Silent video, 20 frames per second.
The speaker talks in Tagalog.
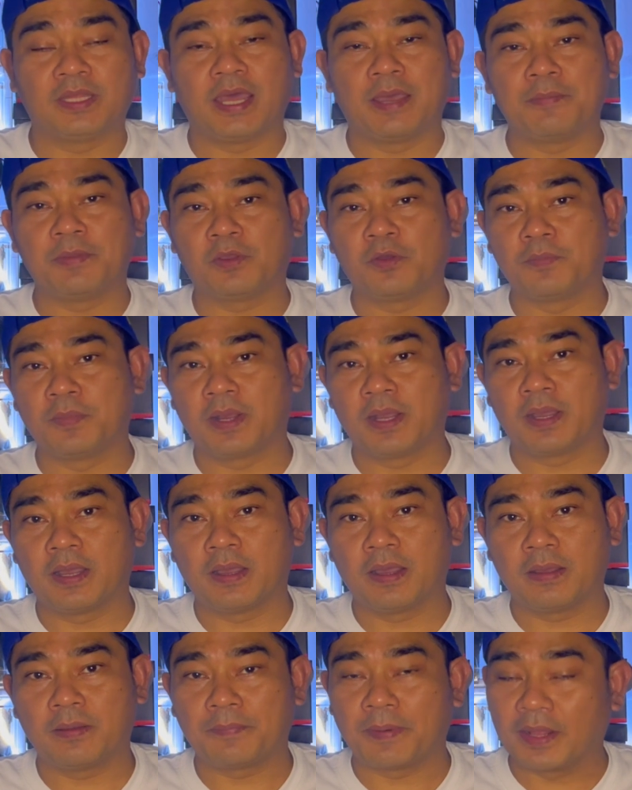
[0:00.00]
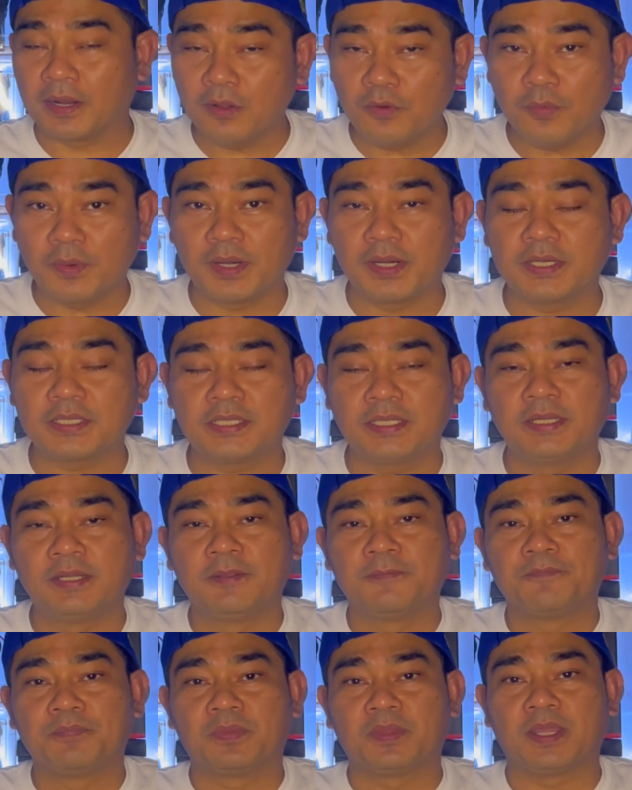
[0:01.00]
Ang dami ko mga followers
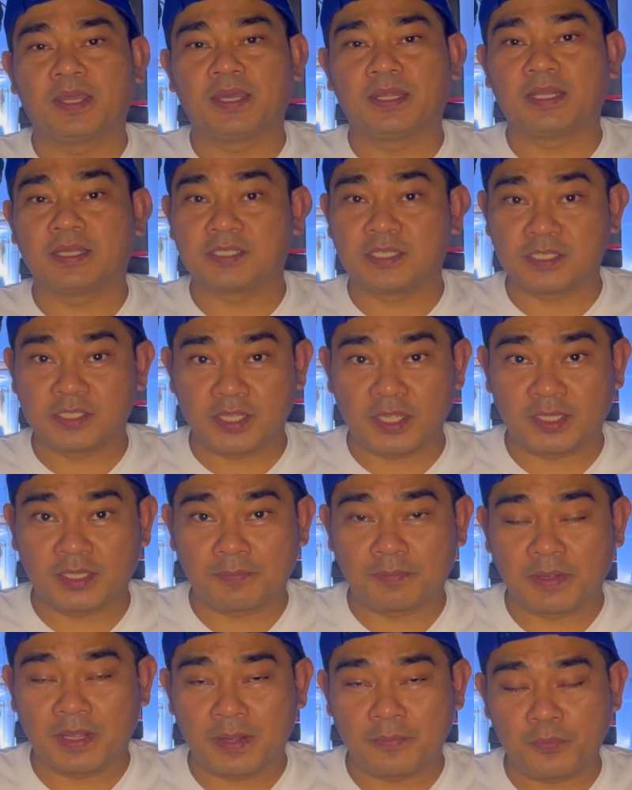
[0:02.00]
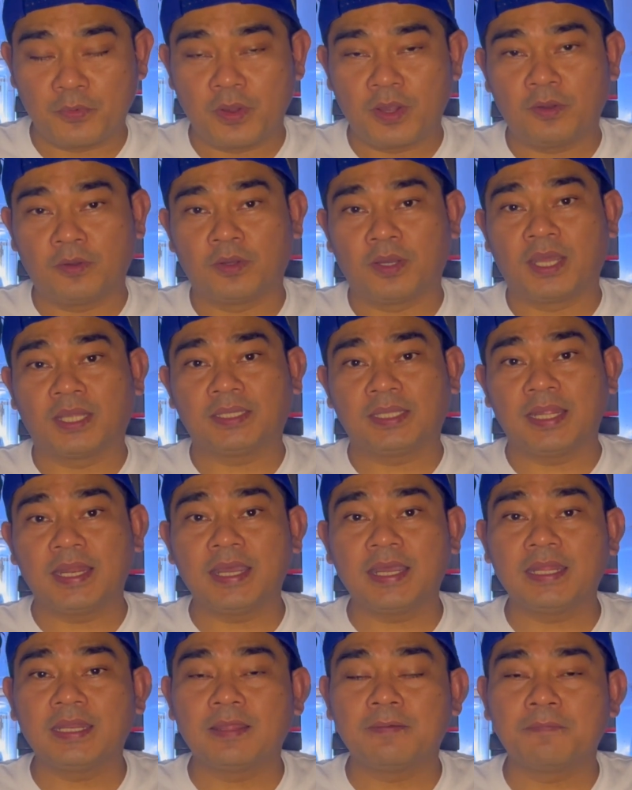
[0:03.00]
na nagsiset up nga po ako at
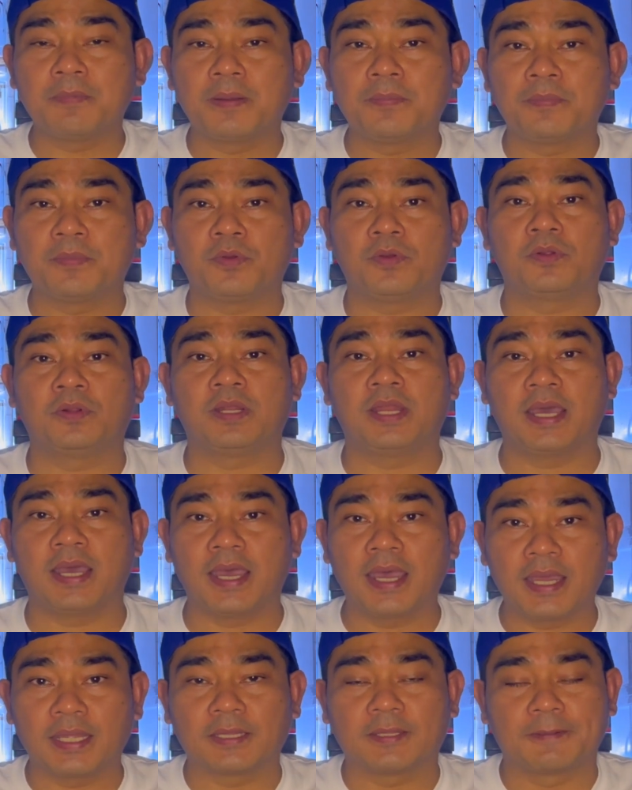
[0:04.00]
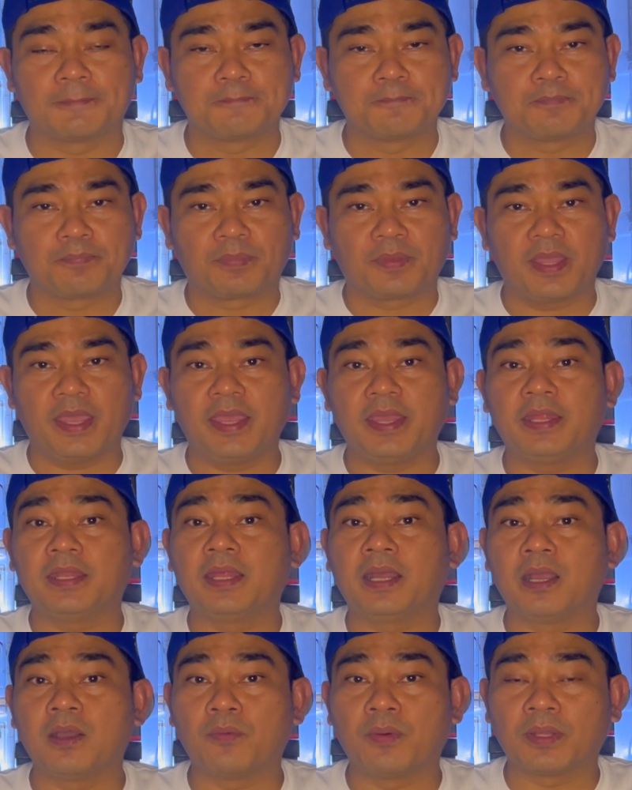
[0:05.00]
talaga naman mong lahat
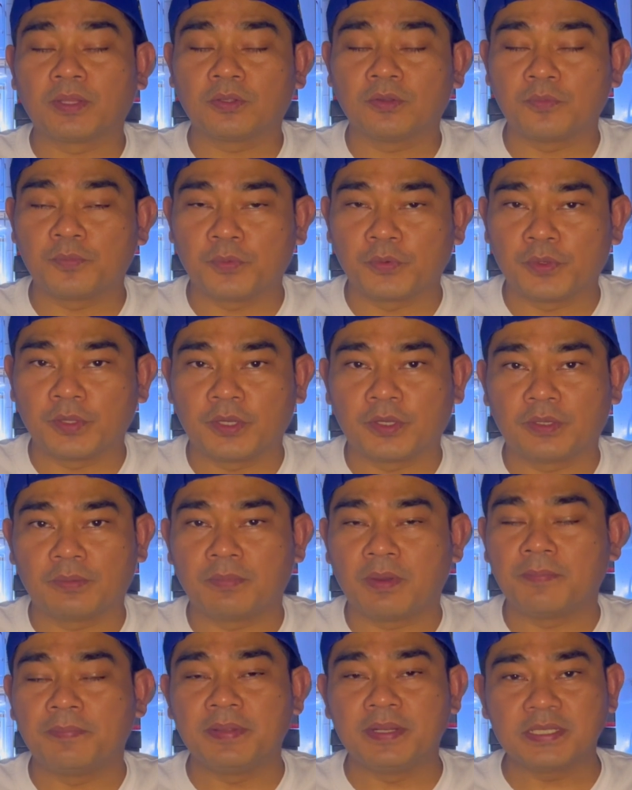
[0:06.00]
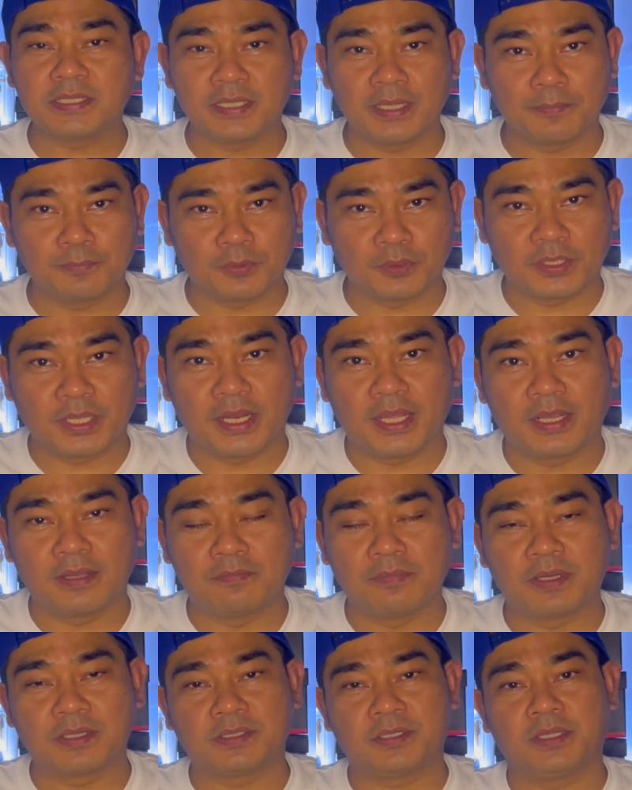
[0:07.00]
eh nagawan ko po yon. Mabilis lang po
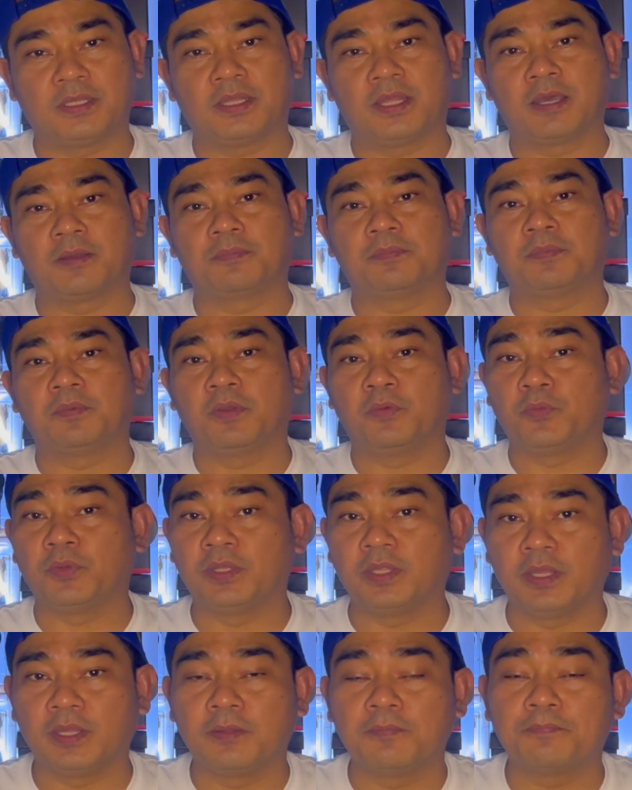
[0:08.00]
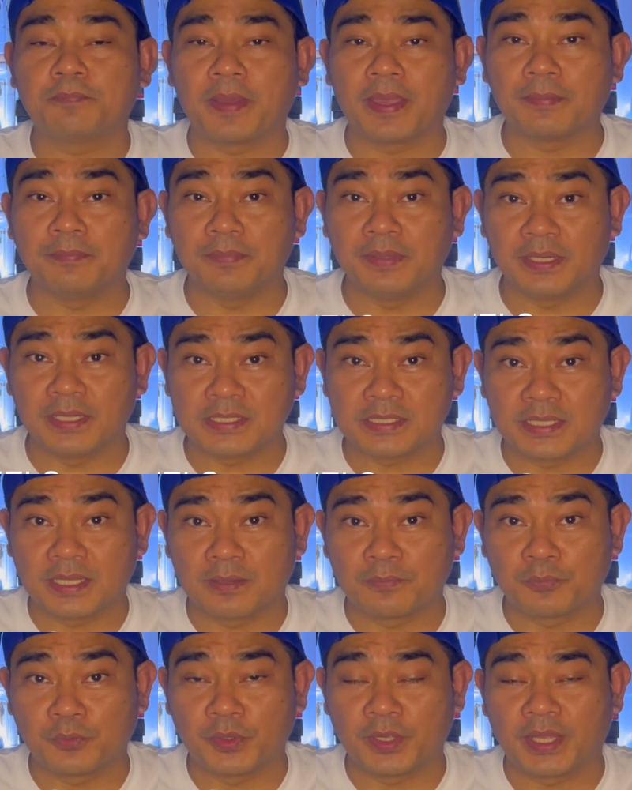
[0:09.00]
talaga mag-set up. Within 5 minutes
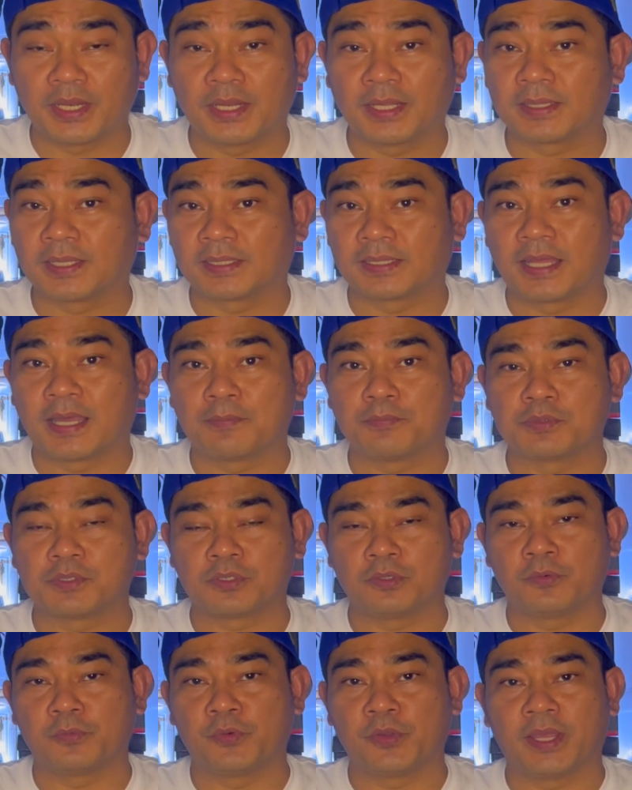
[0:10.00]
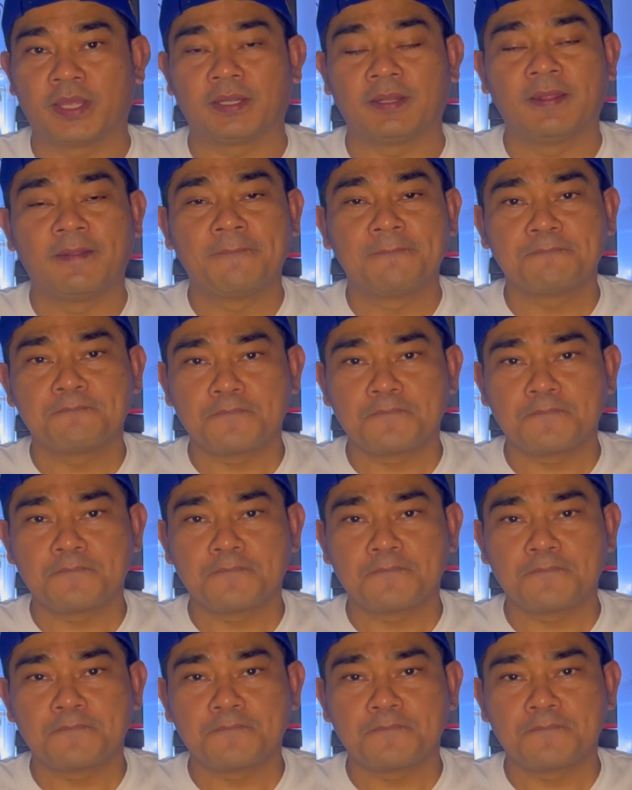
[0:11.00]
lang po yan, natatapos ko po yan.